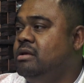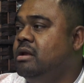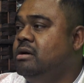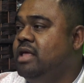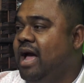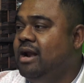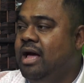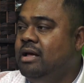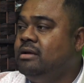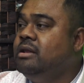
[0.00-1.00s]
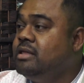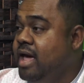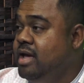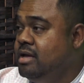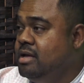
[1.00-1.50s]
đơn giản là kinh
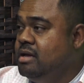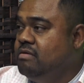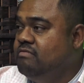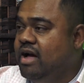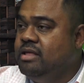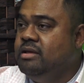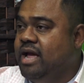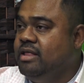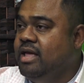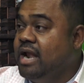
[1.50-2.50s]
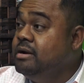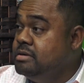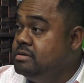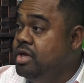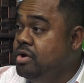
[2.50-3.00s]
tế và như vậy thì ảnh
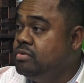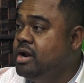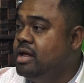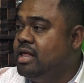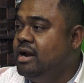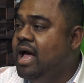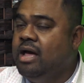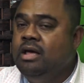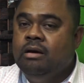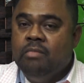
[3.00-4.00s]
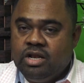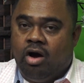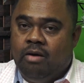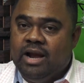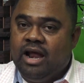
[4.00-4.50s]
hưởng nhiều cho nên thành ra bên
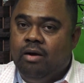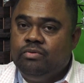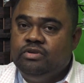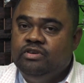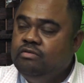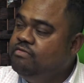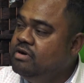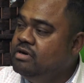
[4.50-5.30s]
tòa bạch ốc xướng,